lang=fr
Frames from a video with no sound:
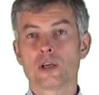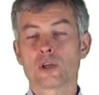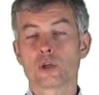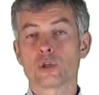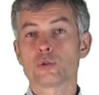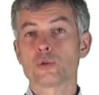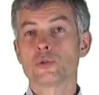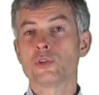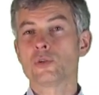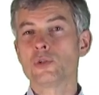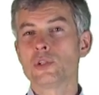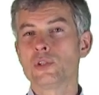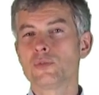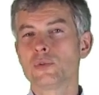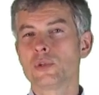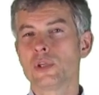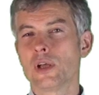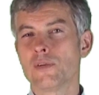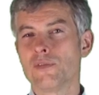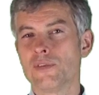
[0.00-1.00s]
Quand on est au
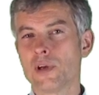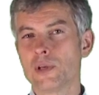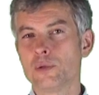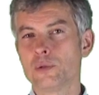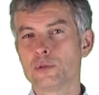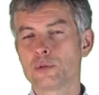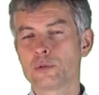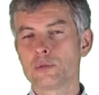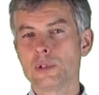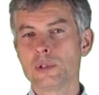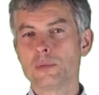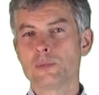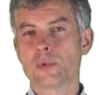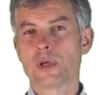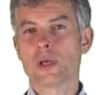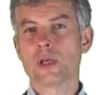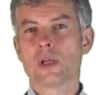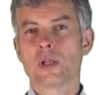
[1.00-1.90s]
niveau de la value stream,